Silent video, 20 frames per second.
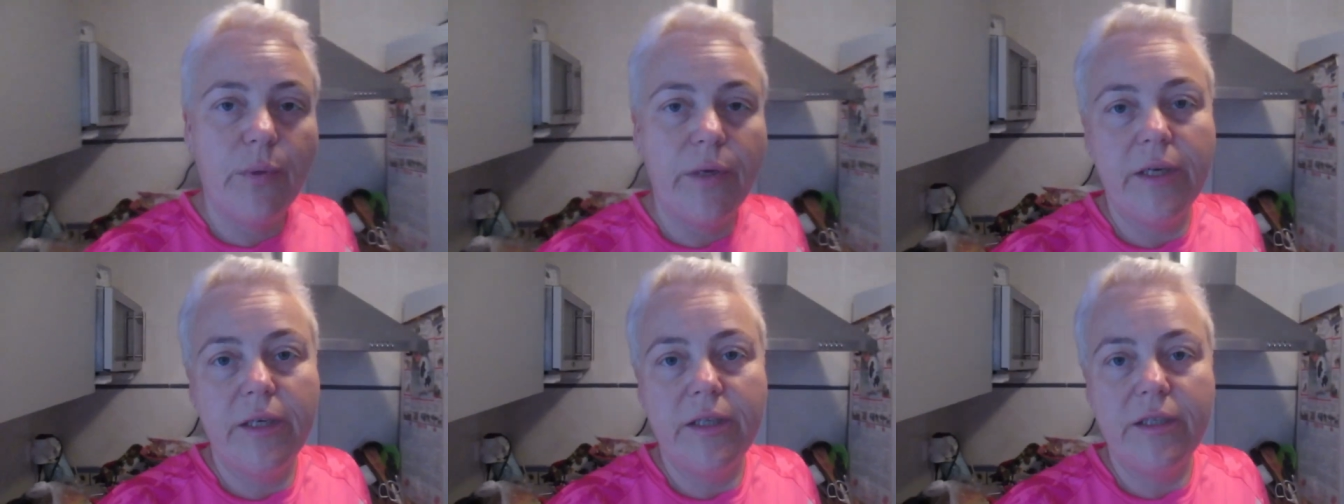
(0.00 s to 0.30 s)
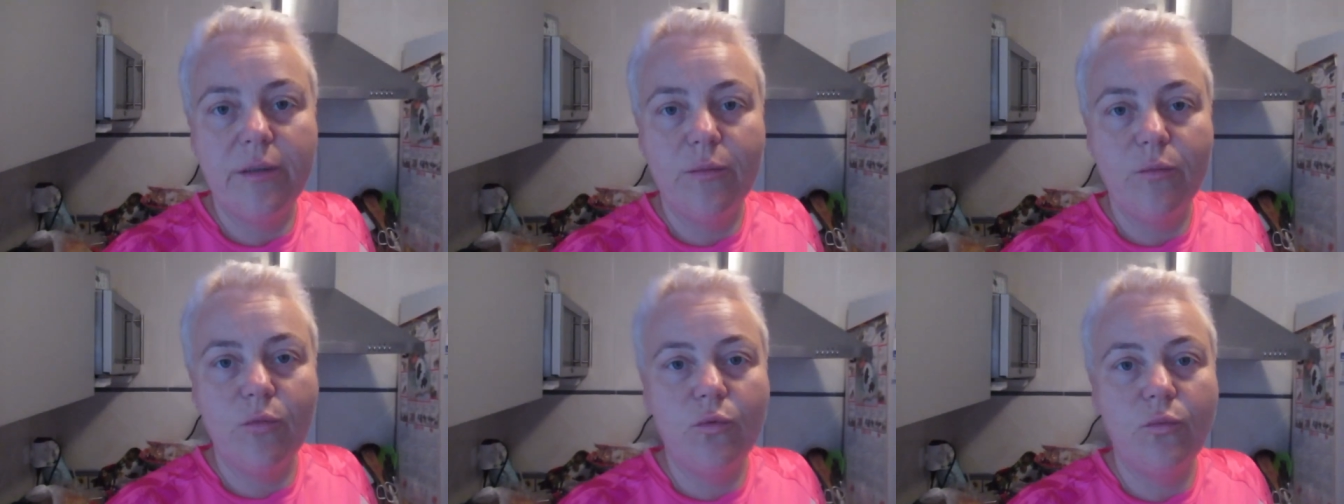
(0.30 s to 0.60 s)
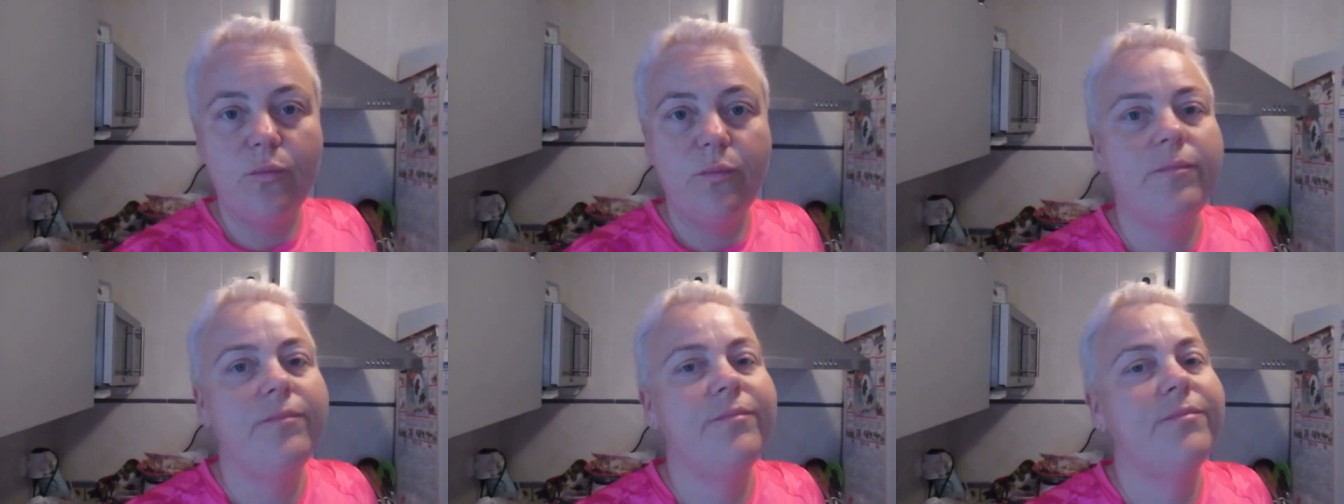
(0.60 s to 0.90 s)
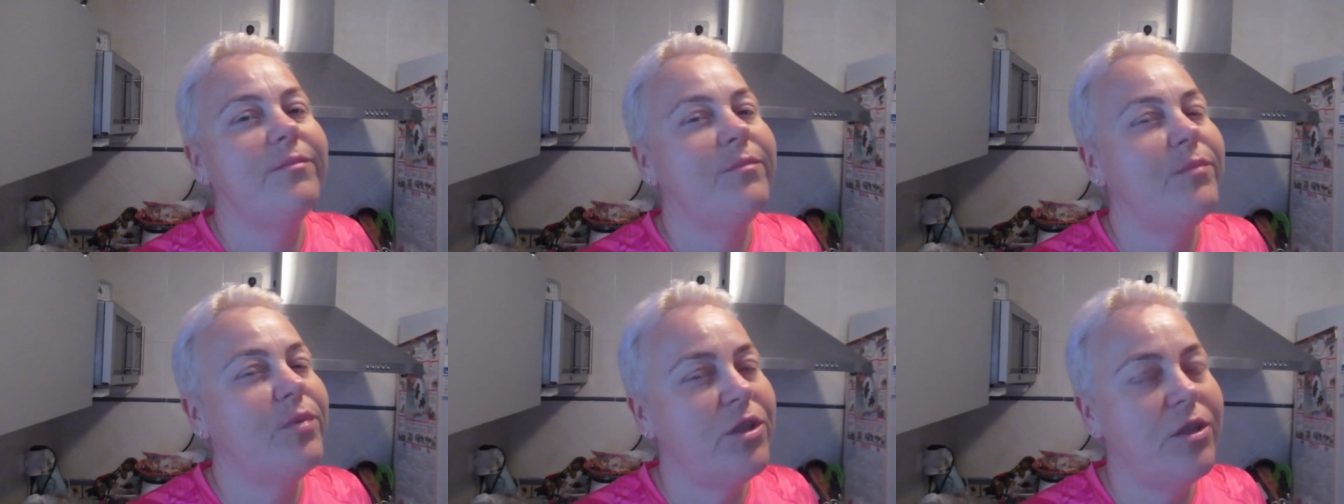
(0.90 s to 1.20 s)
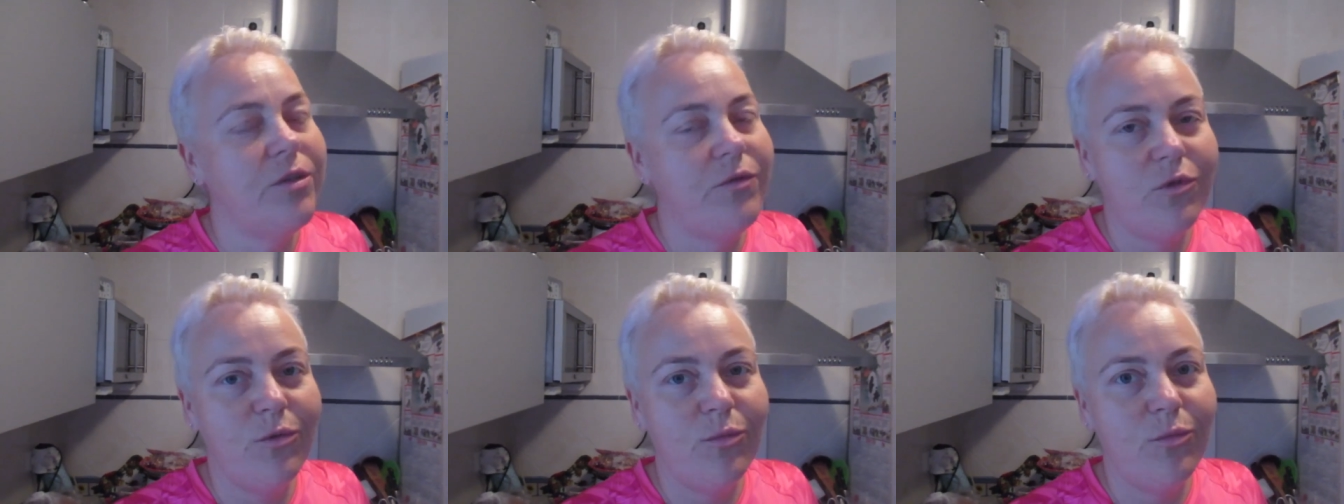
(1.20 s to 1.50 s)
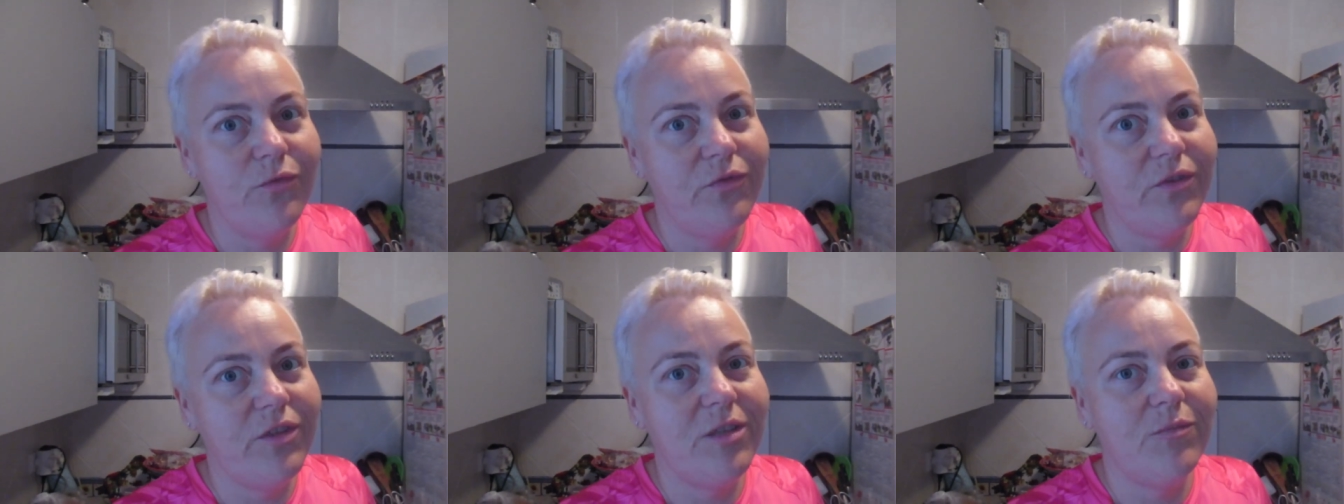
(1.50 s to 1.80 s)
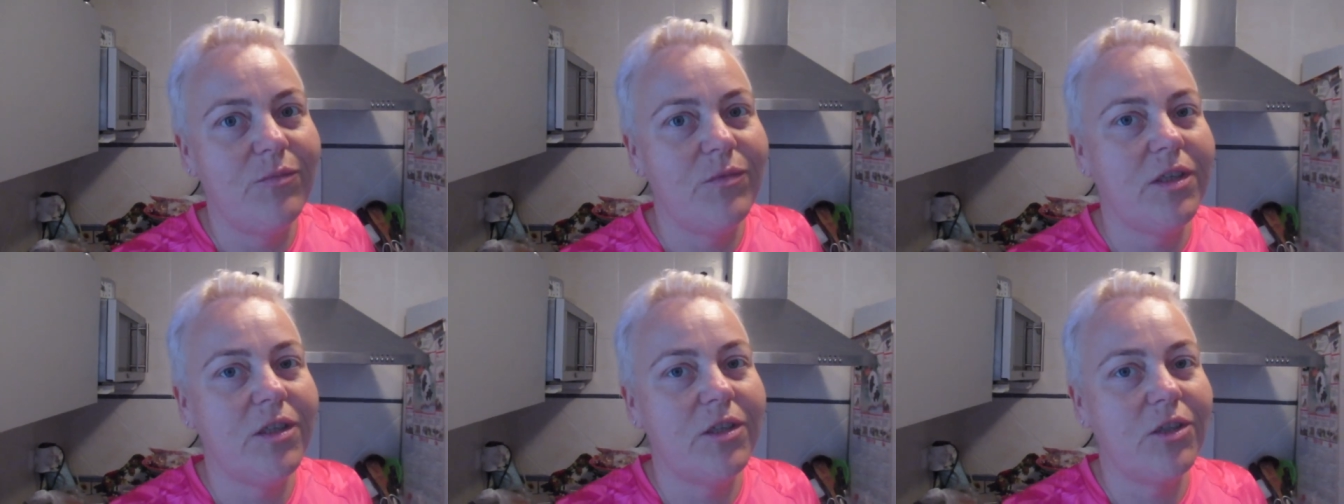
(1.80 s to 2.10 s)
поэтому поживем,
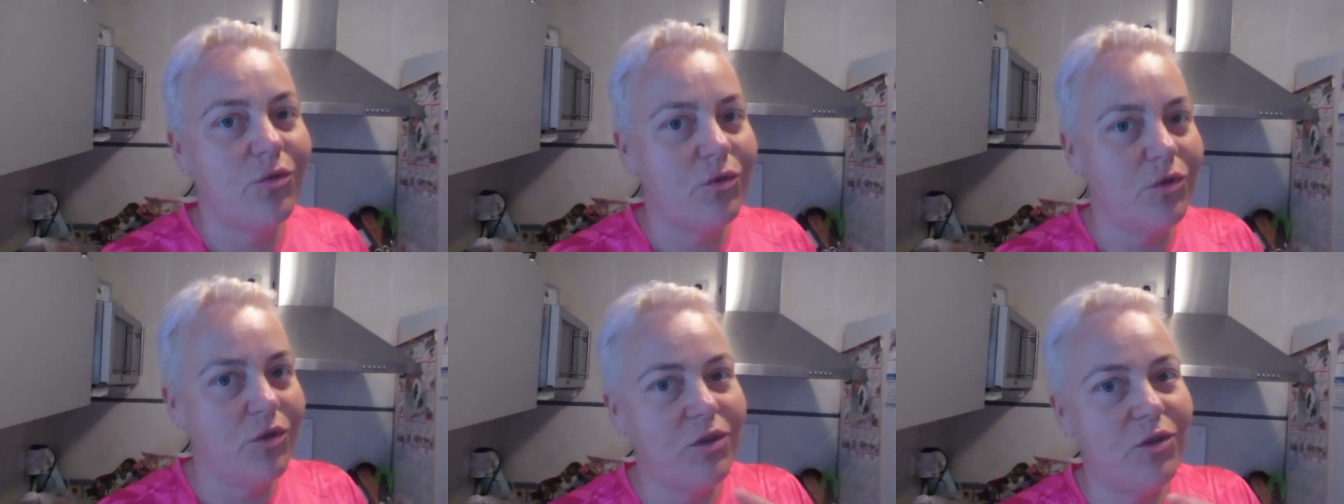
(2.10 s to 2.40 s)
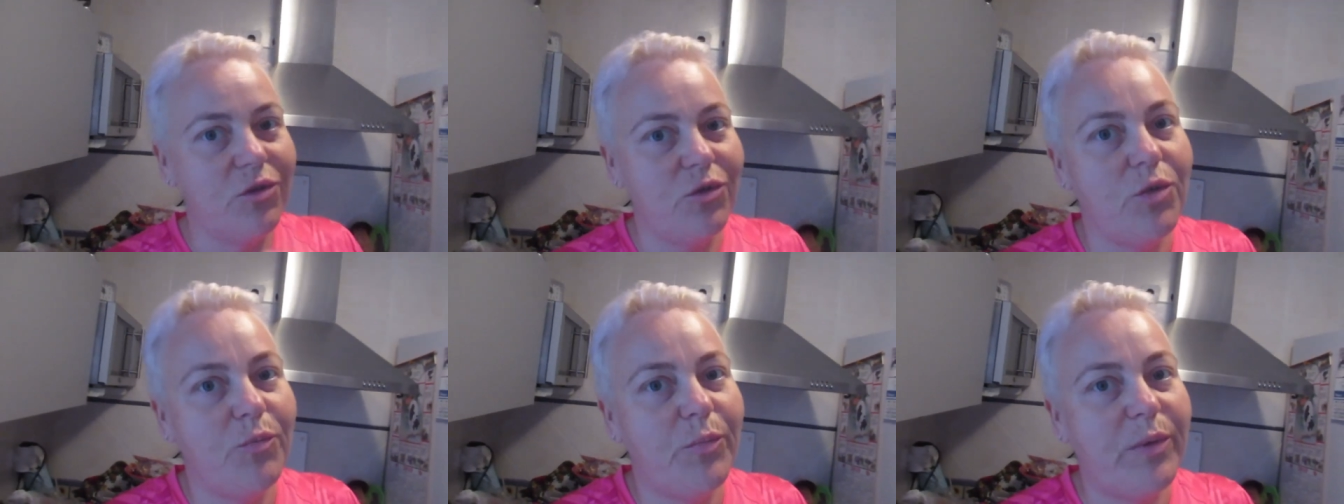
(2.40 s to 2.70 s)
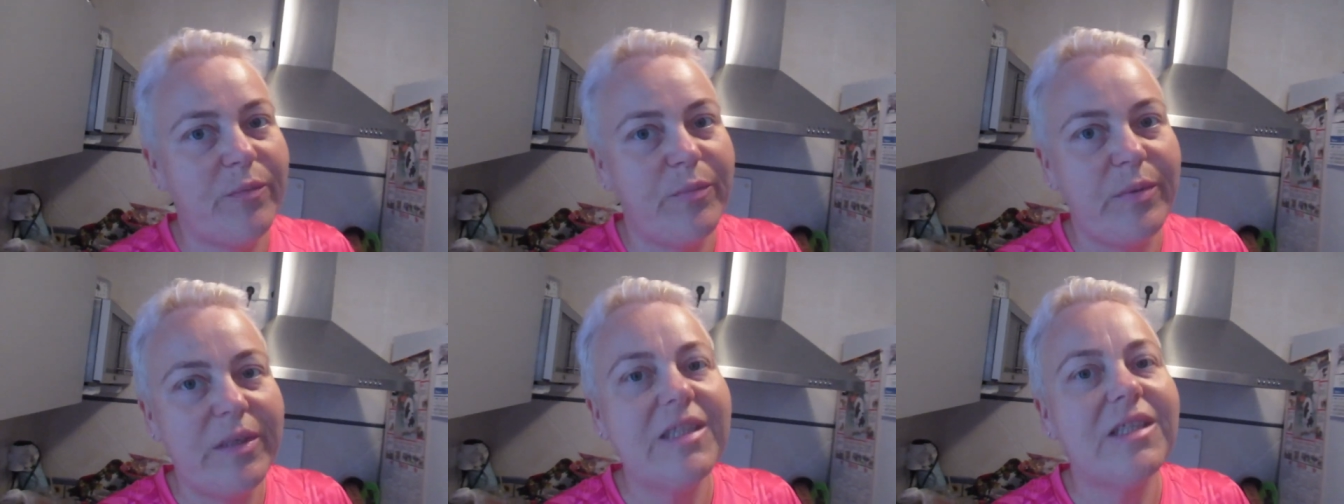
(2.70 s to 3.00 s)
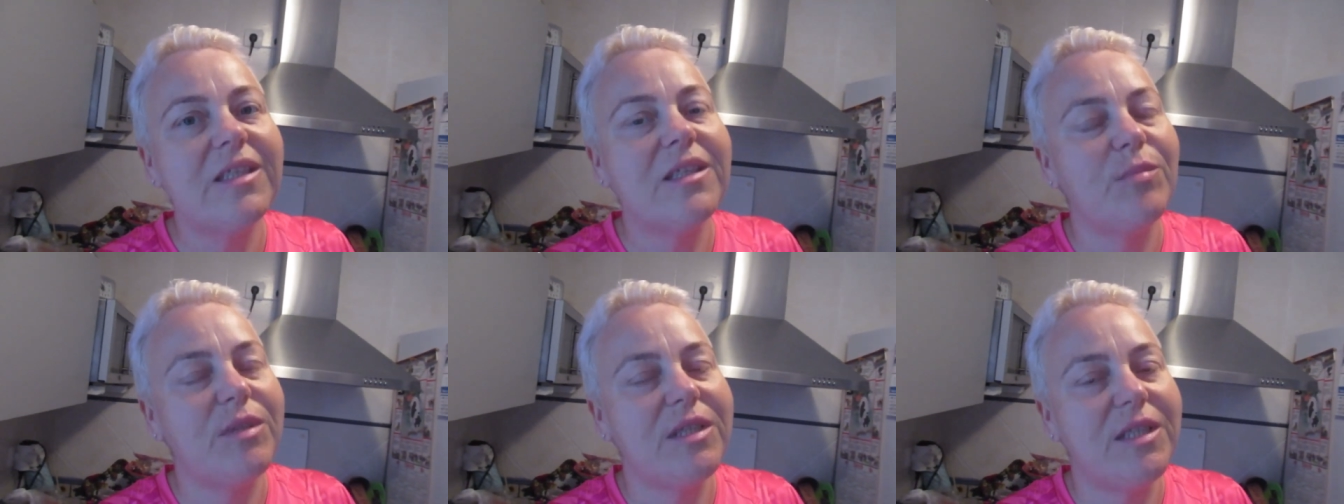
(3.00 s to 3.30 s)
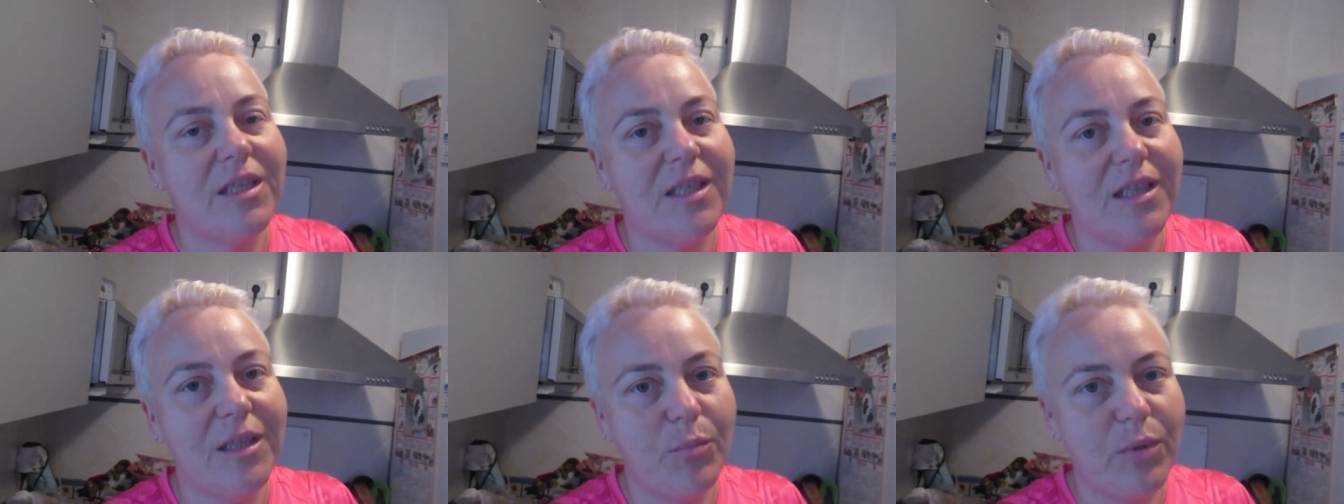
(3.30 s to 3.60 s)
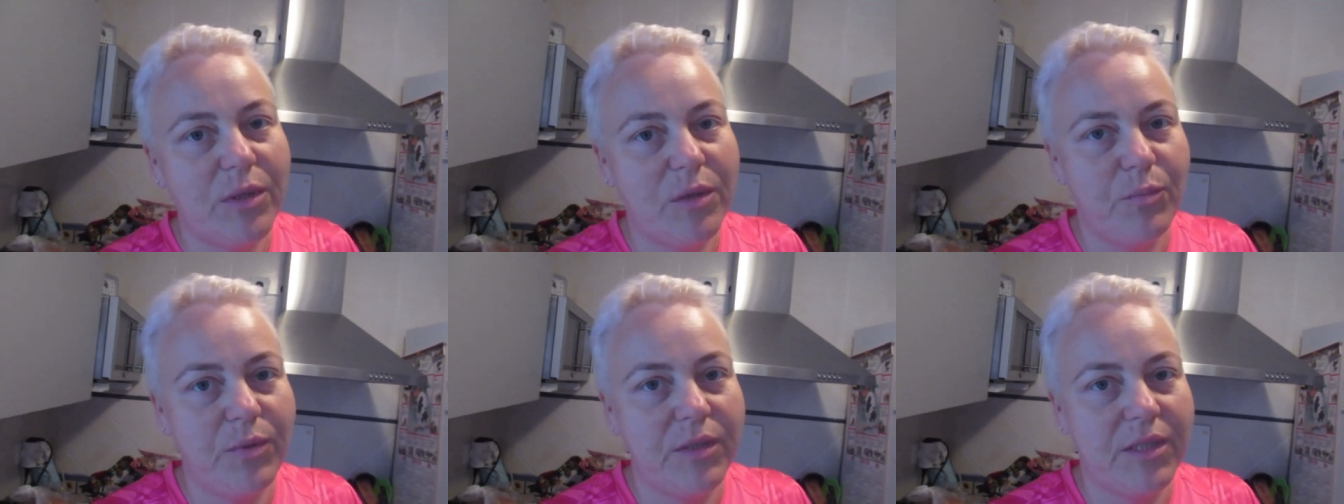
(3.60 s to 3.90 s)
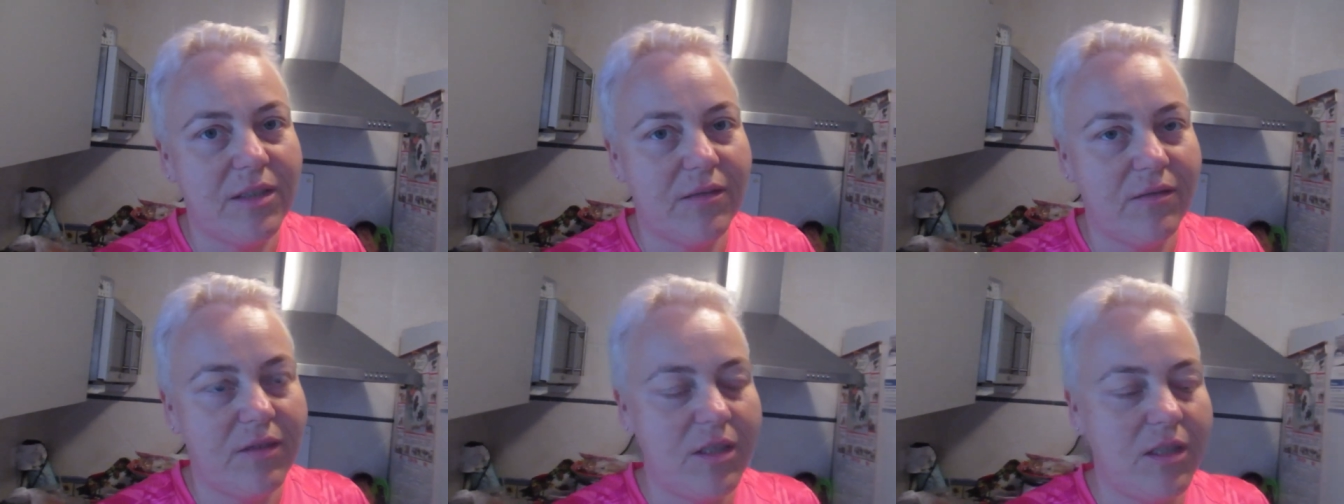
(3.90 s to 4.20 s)
увидим. Так что никто не подписан, обязательно
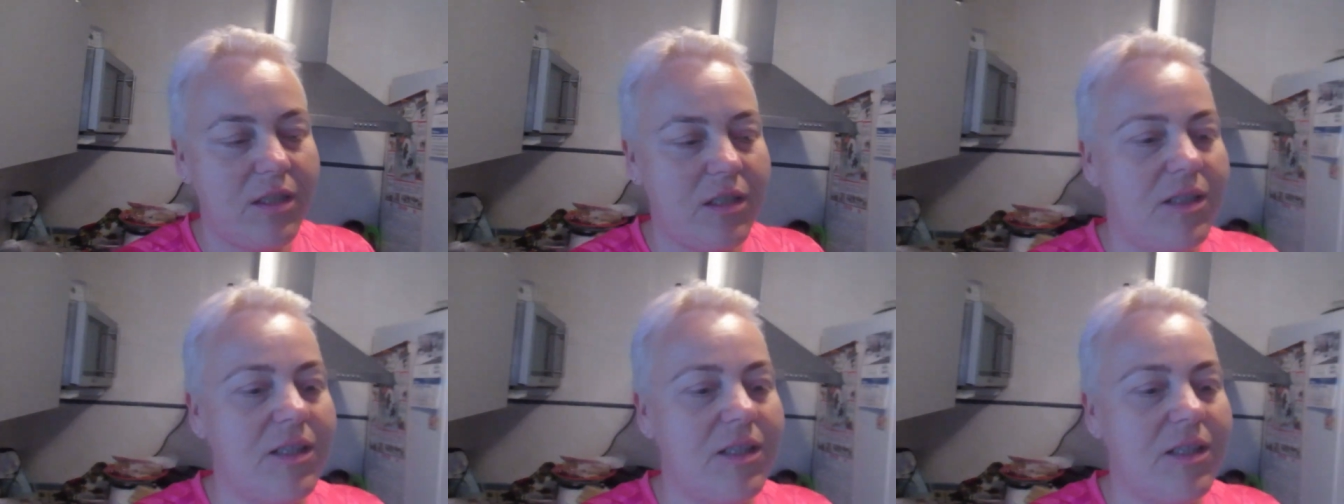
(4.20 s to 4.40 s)
подписывайтесь.